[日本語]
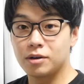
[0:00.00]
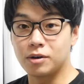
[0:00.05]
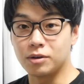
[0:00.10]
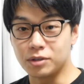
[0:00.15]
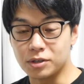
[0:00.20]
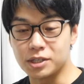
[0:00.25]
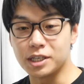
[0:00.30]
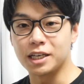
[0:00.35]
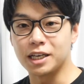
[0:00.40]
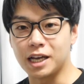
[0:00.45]
今
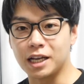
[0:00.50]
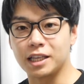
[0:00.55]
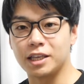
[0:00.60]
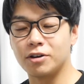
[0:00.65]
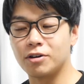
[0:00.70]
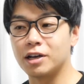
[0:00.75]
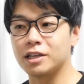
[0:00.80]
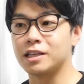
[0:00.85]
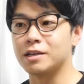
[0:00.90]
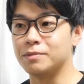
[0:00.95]
年買って
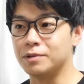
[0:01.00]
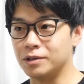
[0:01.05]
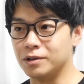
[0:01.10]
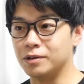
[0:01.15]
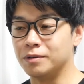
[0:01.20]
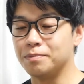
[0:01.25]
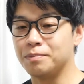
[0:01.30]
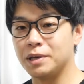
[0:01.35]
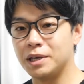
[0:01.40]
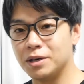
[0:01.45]
よかったも
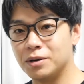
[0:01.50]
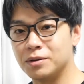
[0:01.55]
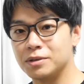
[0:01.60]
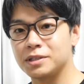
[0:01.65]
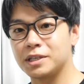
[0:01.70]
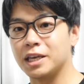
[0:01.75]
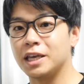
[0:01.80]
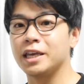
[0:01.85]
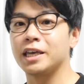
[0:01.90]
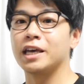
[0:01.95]
の美容
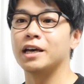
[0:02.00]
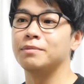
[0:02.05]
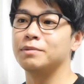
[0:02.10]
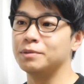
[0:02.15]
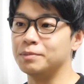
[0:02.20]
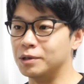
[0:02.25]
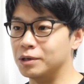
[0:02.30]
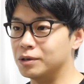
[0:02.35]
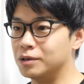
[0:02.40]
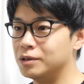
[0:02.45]
スキンケア
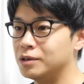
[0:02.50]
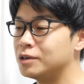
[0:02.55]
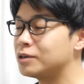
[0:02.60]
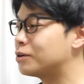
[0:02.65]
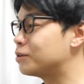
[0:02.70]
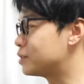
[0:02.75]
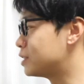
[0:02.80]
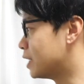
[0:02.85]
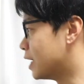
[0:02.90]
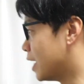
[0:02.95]
部門
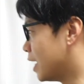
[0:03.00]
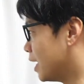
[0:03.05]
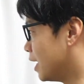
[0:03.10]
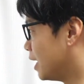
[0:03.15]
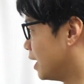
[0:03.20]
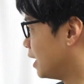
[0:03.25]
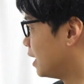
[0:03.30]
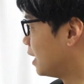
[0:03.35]
こちら